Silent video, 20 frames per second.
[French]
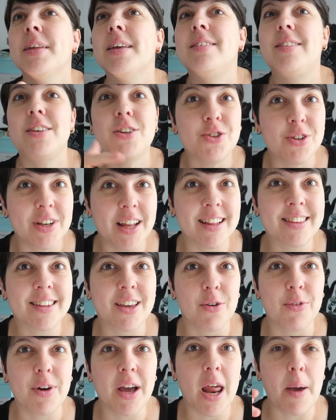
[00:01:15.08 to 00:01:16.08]
c'est Juliette
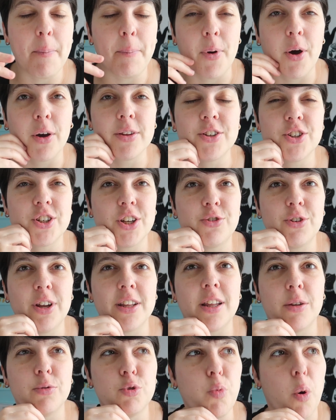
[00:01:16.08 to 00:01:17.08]
qui a ouvert la porte. Déjà
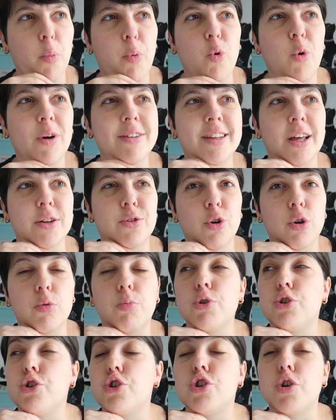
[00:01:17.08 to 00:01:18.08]
Juliette a dit bah pourquoi ça
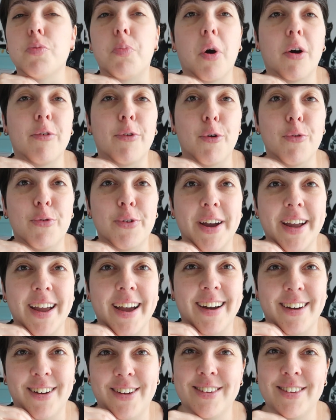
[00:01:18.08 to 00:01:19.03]
toque bah, Je dis je sais pas, va ouvrir.